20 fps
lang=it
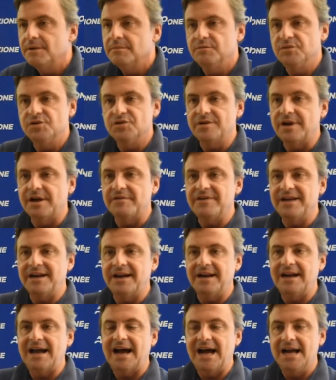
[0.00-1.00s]
Bisogna
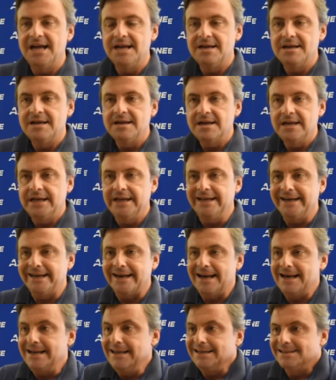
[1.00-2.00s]
avere la, il
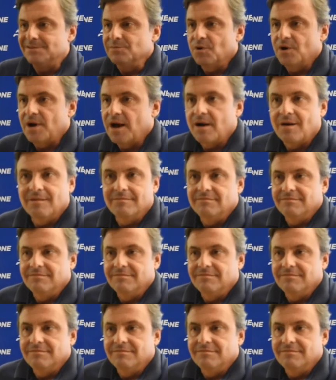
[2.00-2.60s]
realismo, la,